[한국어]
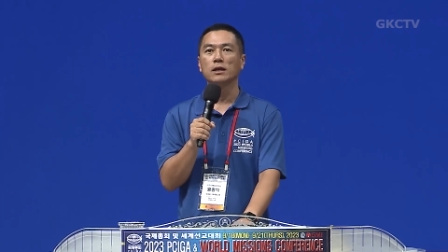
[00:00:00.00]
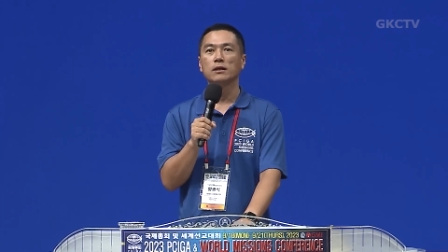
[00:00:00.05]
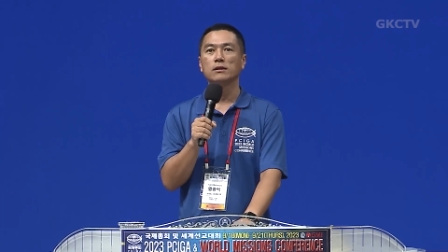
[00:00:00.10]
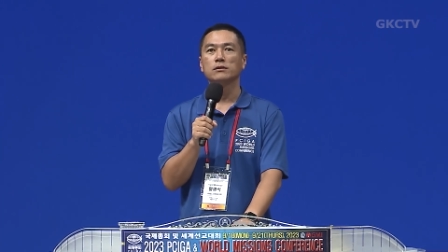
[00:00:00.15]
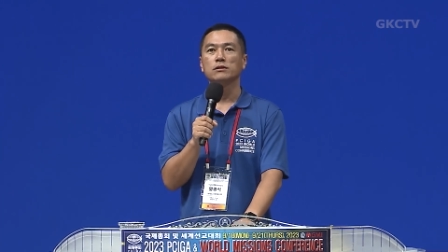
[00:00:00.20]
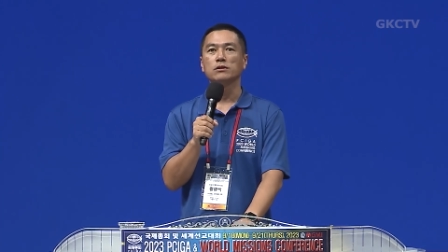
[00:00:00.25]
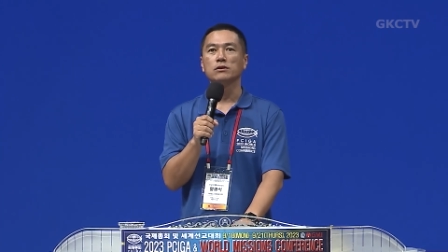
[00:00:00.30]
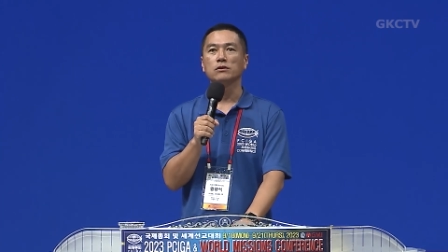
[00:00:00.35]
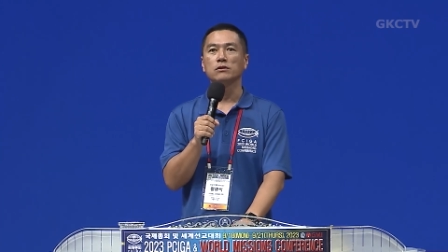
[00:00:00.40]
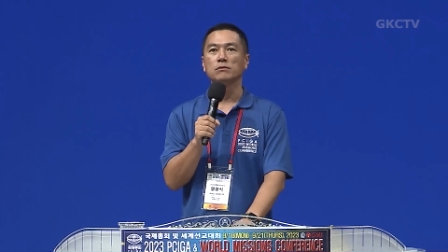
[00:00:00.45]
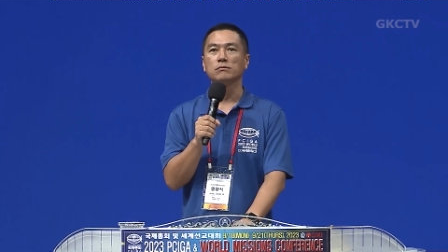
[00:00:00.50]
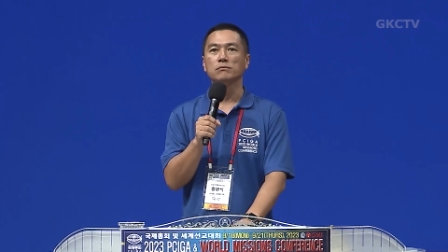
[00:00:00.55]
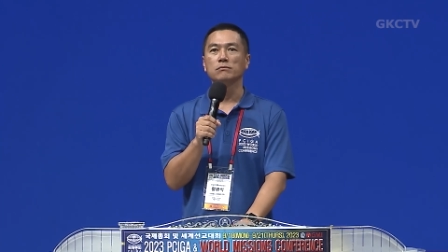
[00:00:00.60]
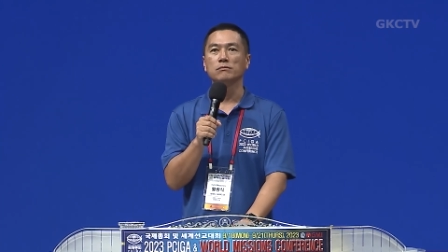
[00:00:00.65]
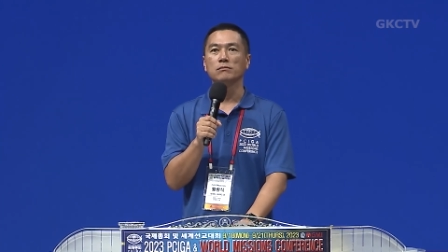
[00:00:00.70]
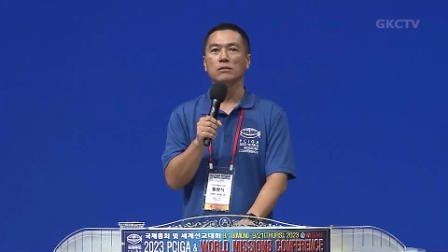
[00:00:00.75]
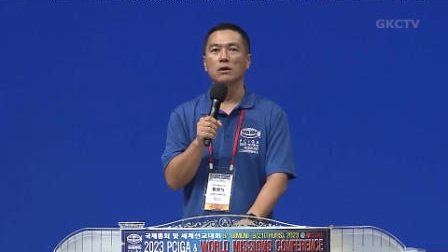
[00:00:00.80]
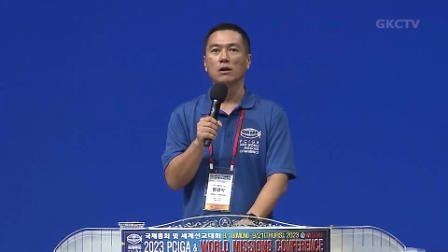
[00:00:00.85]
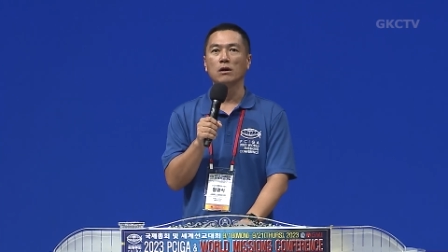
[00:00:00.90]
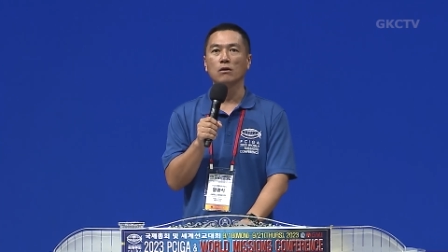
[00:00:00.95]

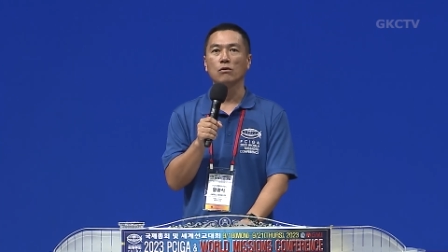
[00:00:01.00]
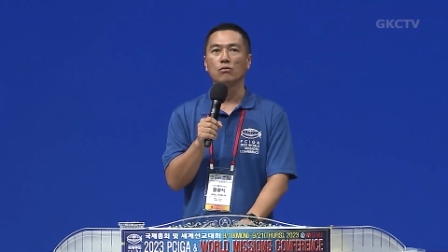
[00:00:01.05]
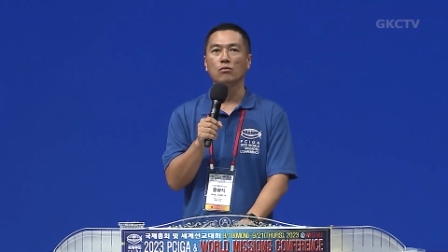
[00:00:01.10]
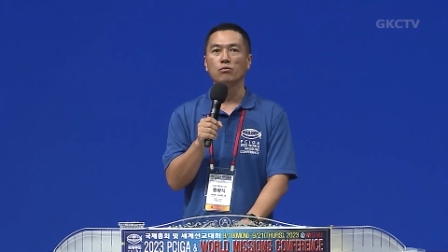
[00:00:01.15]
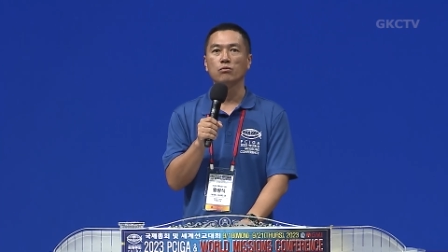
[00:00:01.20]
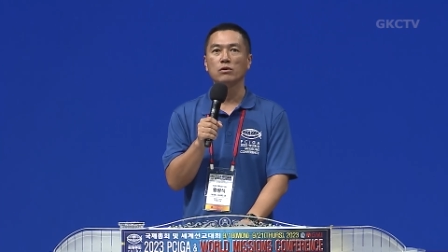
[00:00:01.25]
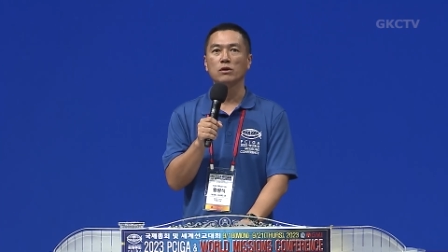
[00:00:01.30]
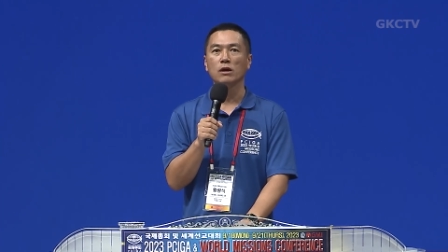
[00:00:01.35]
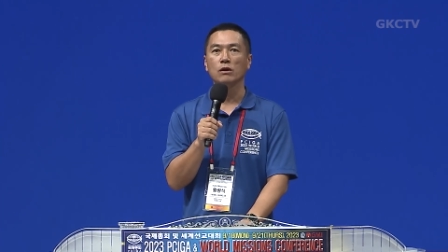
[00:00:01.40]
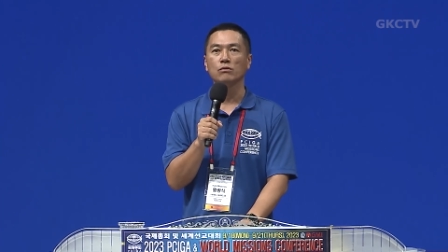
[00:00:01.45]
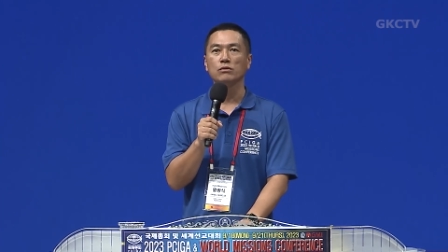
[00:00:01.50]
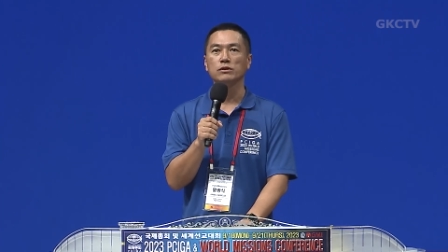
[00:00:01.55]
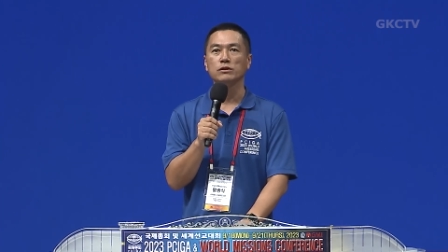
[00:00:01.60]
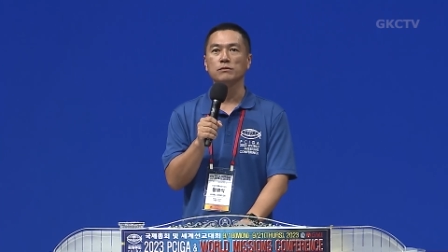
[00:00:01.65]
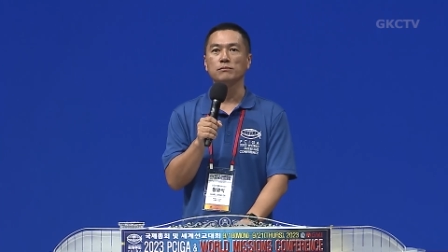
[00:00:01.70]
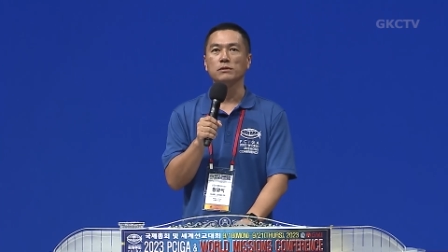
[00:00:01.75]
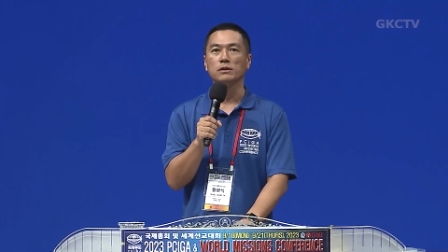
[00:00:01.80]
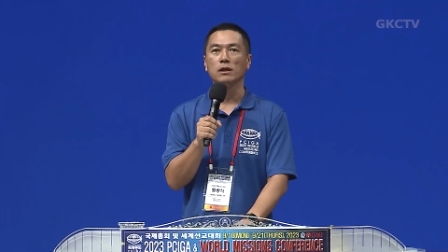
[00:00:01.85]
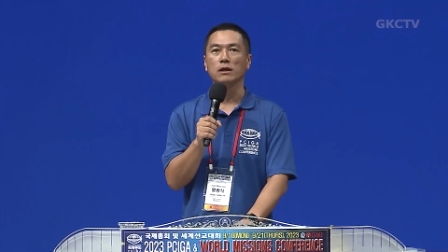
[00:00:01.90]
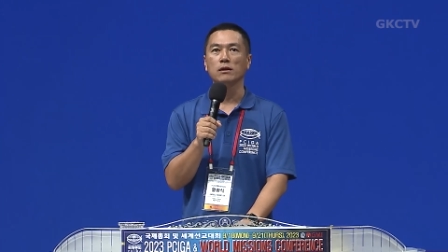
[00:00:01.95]
지금 어, 공부를 하고
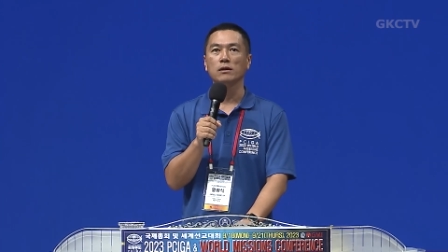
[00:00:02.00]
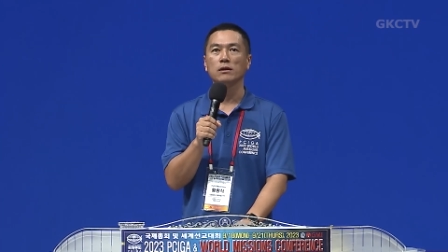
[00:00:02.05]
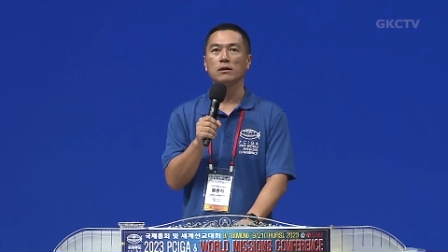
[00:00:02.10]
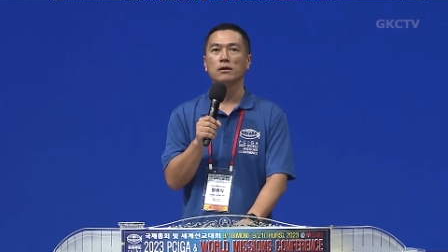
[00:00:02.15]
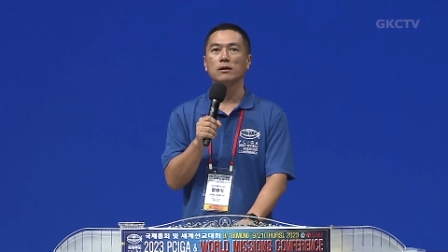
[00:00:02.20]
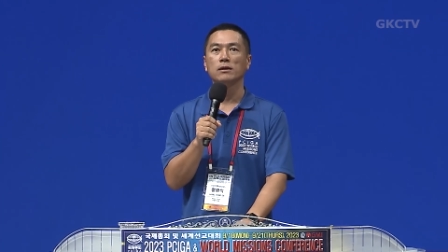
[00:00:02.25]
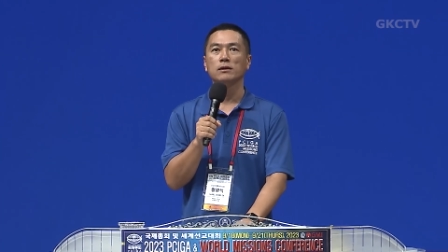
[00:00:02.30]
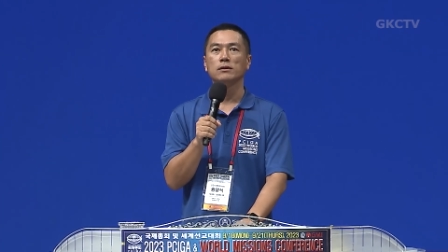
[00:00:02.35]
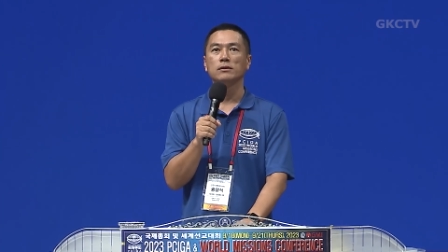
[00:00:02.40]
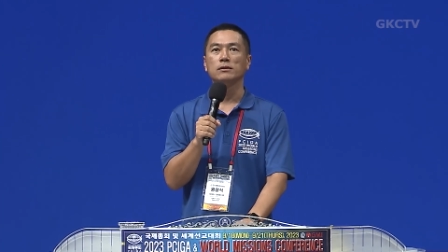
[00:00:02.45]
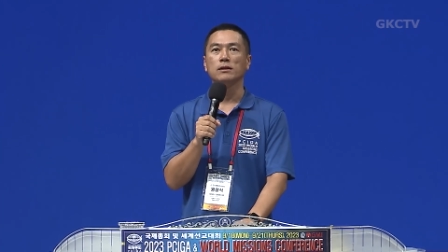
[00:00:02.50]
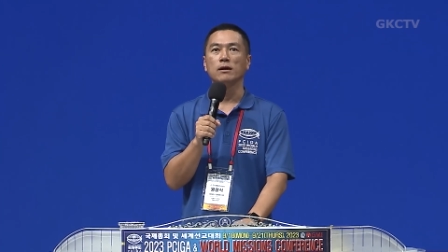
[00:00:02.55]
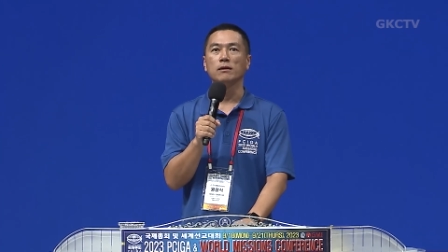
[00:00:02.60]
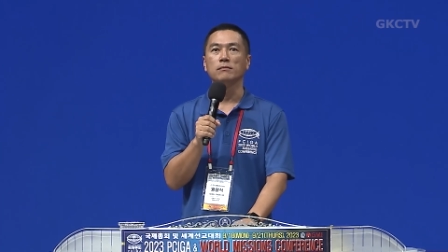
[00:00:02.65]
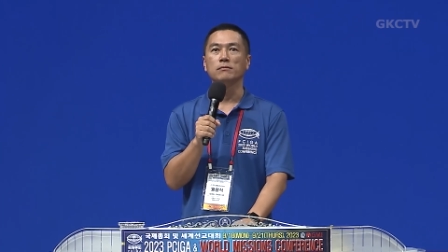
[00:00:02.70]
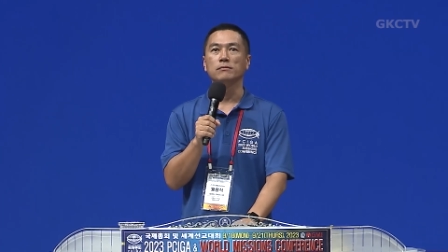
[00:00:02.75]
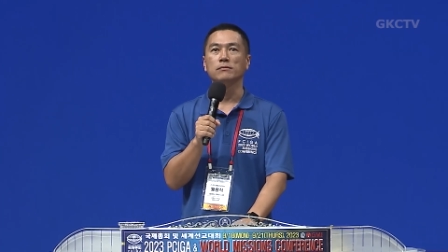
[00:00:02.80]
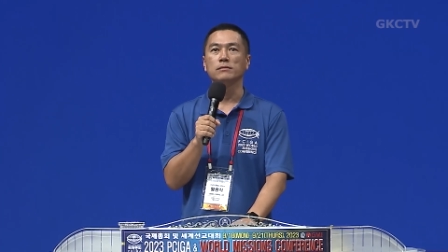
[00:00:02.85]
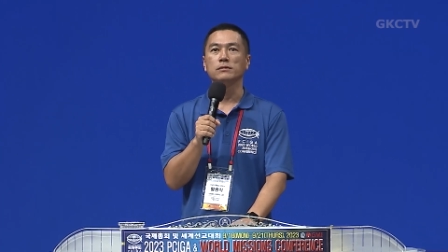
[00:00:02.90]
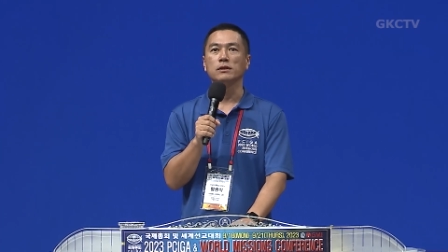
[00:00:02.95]
있습니다.
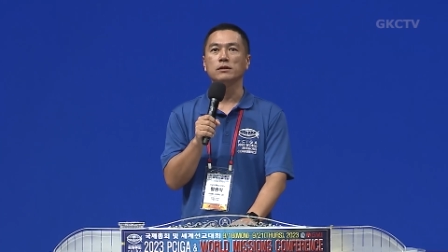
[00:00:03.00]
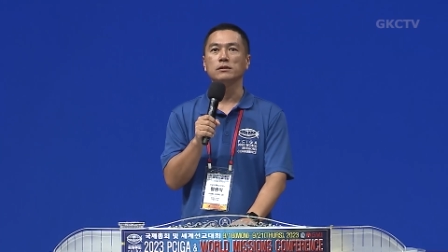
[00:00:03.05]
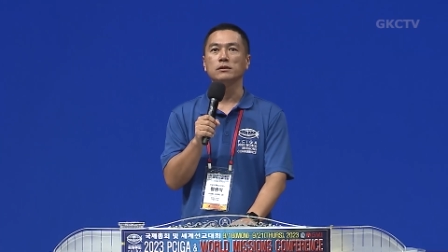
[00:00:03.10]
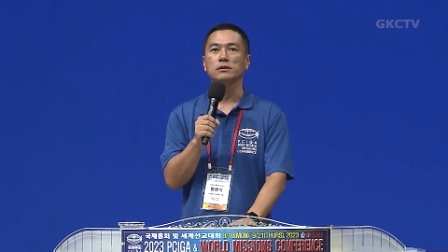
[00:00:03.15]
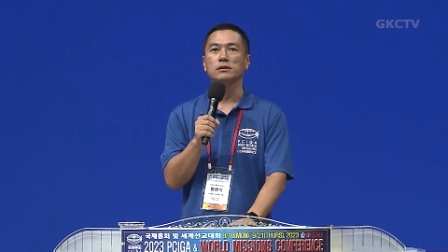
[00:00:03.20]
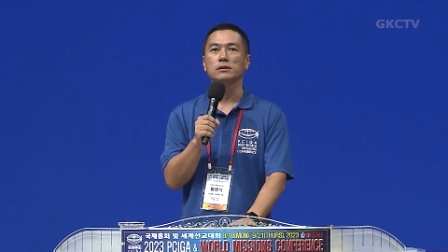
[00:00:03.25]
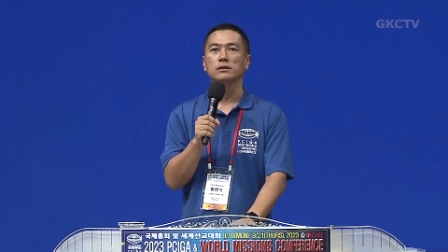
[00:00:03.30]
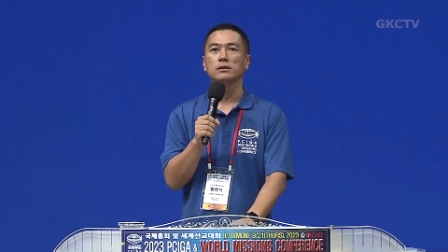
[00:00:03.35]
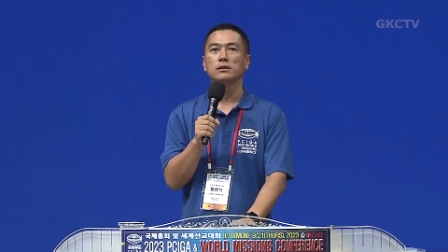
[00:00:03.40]
다음 사진.